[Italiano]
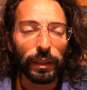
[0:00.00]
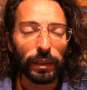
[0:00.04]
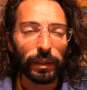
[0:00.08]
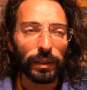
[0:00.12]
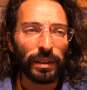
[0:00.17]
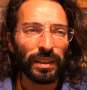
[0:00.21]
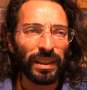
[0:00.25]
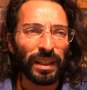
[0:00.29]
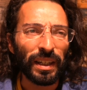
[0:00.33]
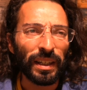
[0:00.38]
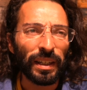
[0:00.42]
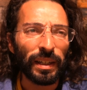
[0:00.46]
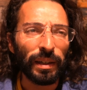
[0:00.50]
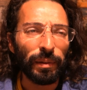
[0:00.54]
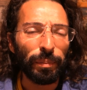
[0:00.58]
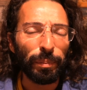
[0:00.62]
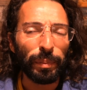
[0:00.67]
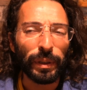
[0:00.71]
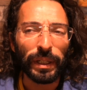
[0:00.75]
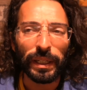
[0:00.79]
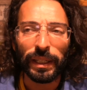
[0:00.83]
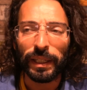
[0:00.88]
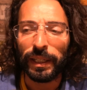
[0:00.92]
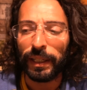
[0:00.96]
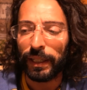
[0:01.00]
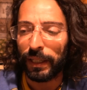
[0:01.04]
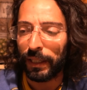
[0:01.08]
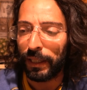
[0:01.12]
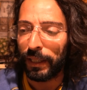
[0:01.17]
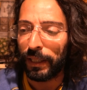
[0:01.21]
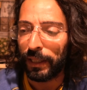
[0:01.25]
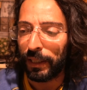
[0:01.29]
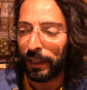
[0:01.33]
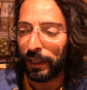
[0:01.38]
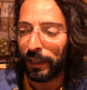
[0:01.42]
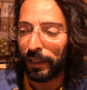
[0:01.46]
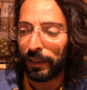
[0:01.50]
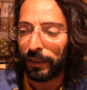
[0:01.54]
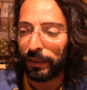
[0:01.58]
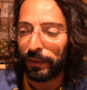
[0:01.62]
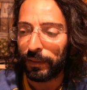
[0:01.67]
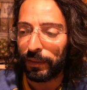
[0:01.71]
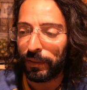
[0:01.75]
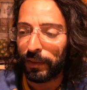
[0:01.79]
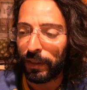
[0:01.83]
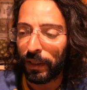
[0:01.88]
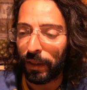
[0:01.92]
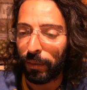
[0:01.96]
eh, anche perché
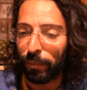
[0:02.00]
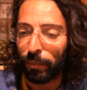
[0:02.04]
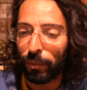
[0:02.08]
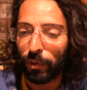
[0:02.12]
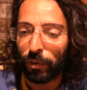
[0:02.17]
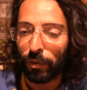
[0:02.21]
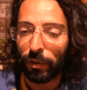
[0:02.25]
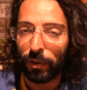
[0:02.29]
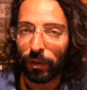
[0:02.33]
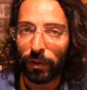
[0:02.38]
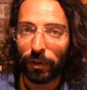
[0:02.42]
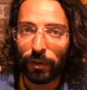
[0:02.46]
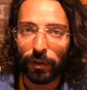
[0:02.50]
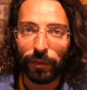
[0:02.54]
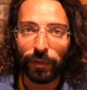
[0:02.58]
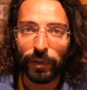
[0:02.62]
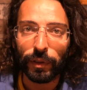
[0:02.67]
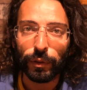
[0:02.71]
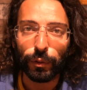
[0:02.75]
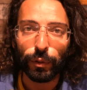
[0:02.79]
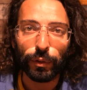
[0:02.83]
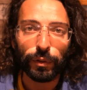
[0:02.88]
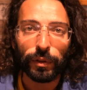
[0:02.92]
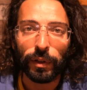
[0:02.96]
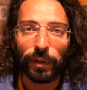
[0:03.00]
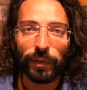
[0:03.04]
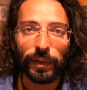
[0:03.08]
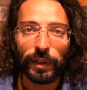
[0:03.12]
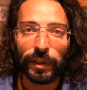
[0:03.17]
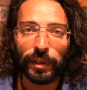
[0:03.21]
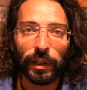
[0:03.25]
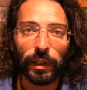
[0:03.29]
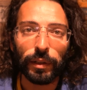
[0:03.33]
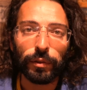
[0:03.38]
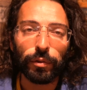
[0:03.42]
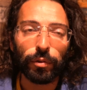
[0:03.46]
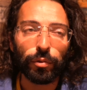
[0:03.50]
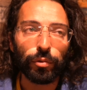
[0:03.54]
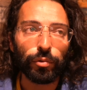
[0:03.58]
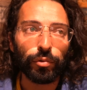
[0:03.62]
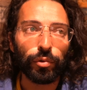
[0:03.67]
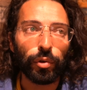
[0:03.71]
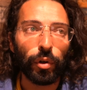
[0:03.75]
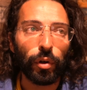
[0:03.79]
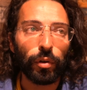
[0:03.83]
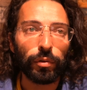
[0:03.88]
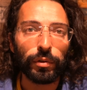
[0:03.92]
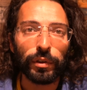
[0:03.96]
diciamo avendo attraversato non
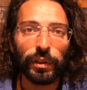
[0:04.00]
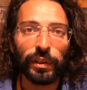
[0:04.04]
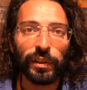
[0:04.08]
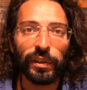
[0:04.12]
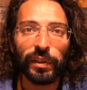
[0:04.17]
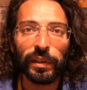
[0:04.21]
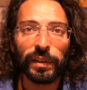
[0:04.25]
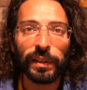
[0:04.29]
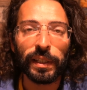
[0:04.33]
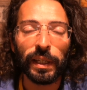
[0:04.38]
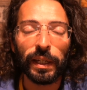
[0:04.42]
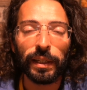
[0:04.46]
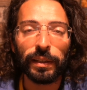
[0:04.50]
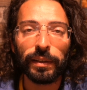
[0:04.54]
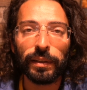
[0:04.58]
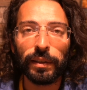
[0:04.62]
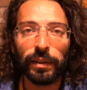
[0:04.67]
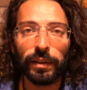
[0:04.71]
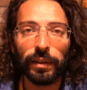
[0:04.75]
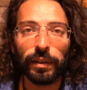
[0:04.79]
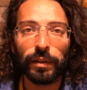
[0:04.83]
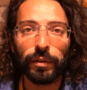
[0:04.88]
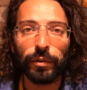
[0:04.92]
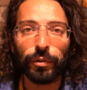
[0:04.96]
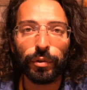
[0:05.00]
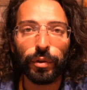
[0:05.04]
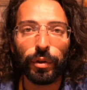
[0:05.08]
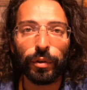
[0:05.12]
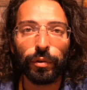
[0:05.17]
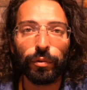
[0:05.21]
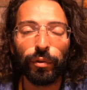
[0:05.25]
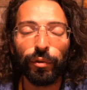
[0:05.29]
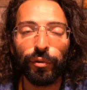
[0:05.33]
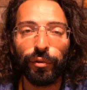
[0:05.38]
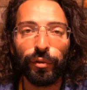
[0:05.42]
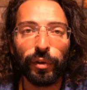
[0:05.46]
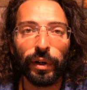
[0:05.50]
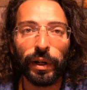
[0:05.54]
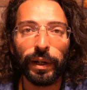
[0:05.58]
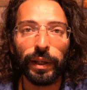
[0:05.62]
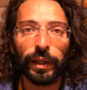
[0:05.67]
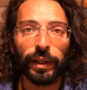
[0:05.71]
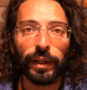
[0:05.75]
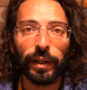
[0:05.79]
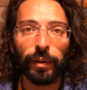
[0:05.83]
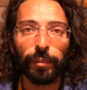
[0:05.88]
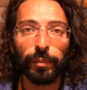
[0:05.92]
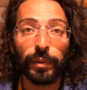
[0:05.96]
so 10 stati cosa devo
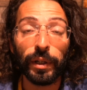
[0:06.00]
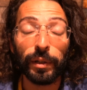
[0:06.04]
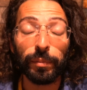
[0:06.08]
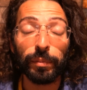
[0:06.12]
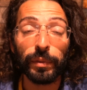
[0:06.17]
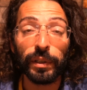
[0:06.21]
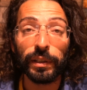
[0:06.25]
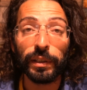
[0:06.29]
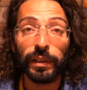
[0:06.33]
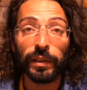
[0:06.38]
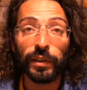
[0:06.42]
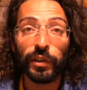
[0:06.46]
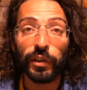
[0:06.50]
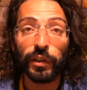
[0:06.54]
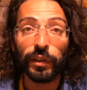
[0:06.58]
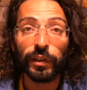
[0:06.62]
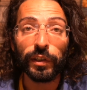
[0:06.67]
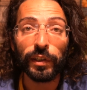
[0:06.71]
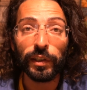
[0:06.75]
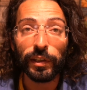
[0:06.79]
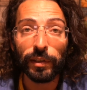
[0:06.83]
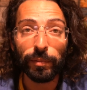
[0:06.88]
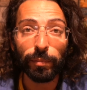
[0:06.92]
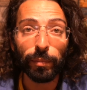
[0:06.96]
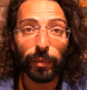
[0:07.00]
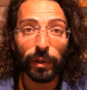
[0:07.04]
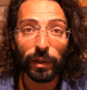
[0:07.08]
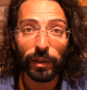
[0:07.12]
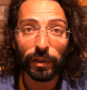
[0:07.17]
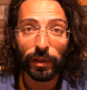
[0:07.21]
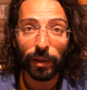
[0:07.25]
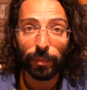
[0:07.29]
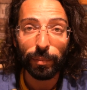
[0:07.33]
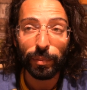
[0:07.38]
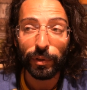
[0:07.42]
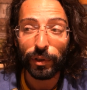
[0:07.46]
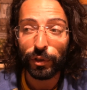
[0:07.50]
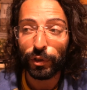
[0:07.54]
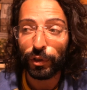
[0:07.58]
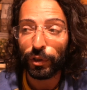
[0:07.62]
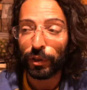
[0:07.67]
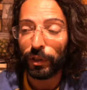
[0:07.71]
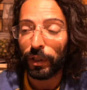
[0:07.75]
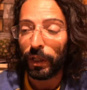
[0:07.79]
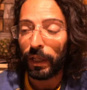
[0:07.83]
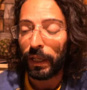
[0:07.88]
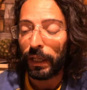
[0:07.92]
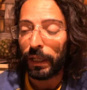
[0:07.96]
fare cambiarmi 10 sim
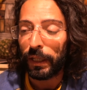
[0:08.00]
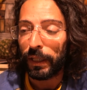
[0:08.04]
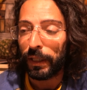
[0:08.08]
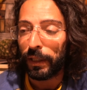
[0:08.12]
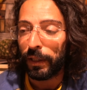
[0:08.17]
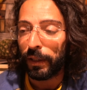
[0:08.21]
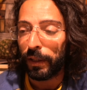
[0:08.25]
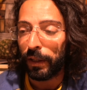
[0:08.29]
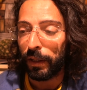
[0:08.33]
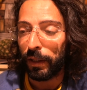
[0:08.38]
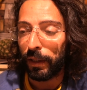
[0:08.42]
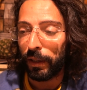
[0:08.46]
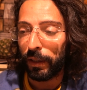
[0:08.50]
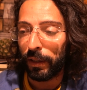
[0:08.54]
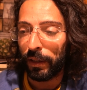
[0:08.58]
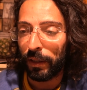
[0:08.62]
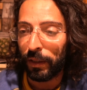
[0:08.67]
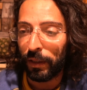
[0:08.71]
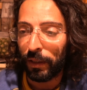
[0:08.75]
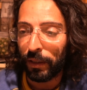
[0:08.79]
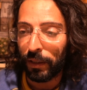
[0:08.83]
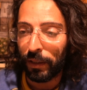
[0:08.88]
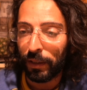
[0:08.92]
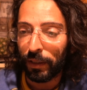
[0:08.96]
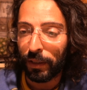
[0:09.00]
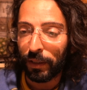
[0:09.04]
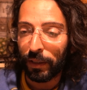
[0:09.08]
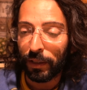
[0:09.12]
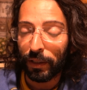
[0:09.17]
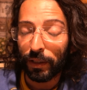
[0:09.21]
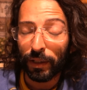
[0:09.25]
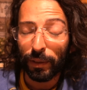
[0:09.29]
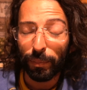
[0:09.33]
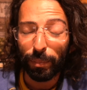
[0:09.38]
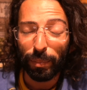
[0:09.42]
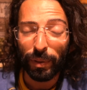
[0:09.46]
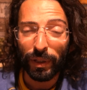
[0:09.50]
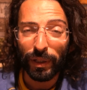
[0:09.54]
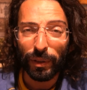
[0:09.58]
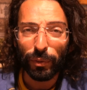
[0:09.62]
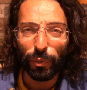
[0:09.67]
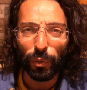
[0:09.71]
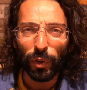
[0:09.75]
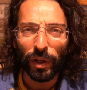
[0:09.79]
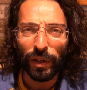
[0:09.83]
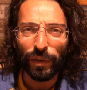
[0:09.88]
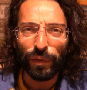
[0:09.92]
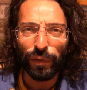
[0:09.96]
capisci e per i
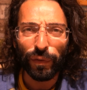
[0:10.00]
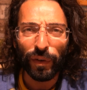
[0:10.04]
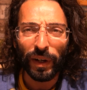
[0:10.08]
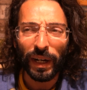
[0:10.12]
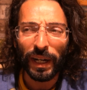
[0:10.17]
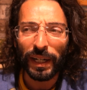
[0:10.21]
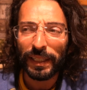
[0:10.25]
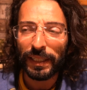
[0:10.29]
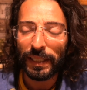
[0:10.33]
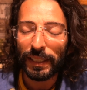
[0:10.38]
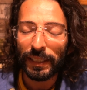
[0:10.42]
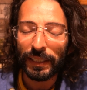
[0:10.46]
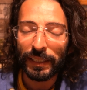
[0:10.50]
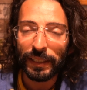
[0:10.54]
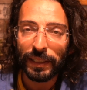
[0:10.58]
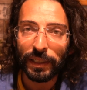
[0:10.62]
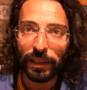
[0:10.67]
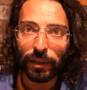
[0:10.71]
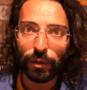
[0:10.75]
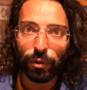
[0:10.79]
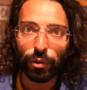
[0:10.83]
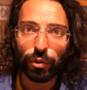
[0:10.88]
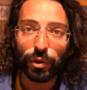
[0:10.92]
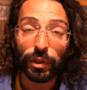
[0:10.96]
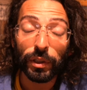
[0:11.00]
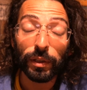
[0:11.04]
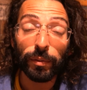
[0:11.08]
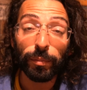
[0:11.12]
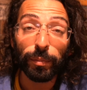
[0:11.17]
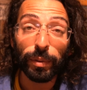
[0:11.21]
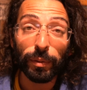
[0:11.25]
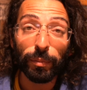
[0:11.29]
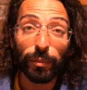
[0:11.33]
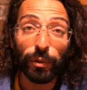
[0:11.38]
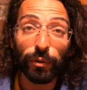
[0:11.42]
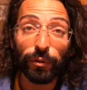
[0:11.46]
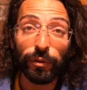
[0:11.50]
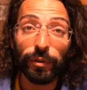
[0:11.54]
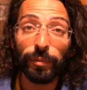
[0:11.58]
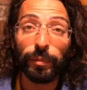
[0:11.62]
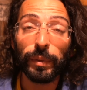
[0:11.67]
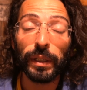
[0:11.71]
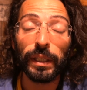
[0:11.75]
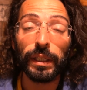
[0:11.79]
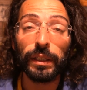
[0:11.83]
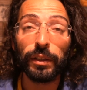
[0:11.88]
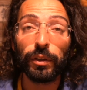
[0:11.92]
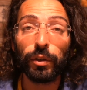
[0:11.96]
wifi essendo sempre in
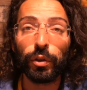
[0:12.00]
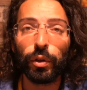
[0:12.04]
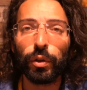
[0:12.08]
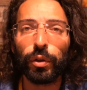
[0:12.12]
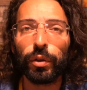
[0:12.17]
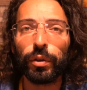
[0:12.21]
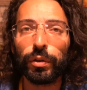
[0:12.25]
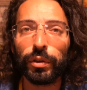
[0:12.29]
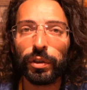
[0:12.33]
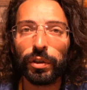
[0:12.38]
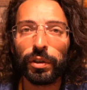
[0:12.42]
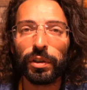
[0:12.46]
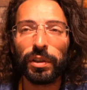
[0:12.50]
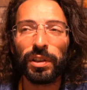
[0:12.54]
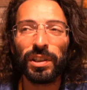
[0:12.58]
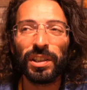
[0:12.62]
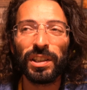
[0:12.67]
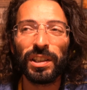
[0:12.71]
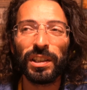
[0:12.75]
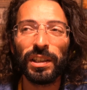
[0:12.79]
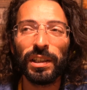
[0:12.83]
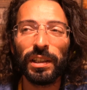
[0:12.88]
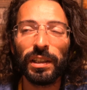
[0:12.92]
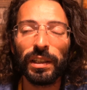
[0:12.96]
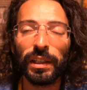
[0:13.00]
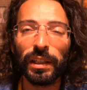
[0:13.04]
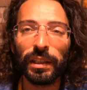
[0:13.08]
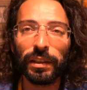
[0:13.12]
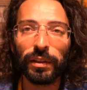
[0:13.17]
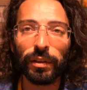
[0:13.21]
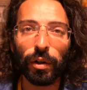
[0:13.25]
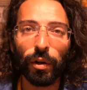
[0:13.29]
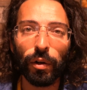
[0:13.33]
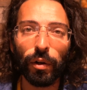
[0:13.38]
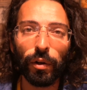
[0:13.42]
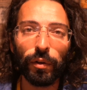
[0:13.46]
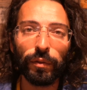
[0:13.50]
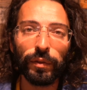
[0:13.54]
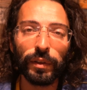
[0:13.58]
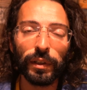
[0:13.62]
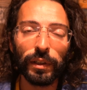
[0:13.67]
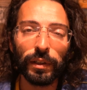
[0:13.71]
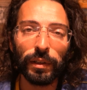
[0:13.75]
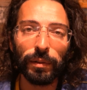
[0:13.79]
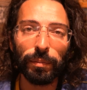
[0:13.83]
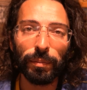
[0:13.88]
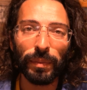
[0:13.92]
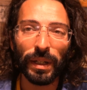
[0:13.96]
movimento si ne
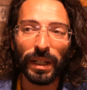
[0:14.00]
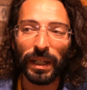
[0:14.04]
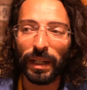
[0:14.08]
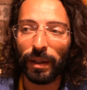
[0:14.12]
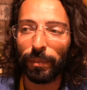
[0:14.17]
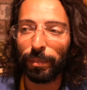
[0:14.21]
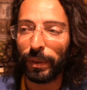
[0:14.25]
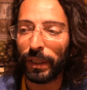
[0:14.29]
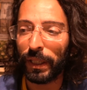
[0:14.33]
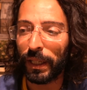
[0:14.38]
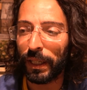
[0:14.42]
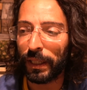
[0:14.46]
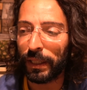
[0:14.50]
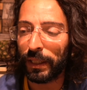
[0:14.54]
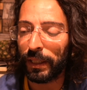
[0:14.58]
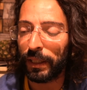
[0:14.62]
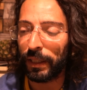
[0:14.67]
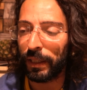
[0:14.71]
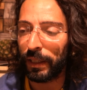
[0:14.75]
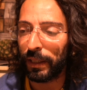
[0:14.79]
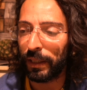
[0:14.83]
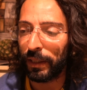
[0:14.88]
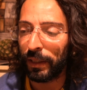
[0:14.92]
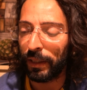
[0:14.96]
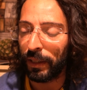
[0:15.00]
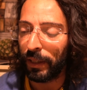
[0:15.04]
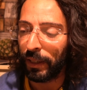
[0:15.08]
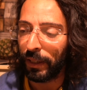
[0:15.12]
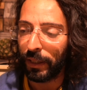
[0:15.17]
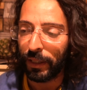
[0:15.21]
trovi ma capirai che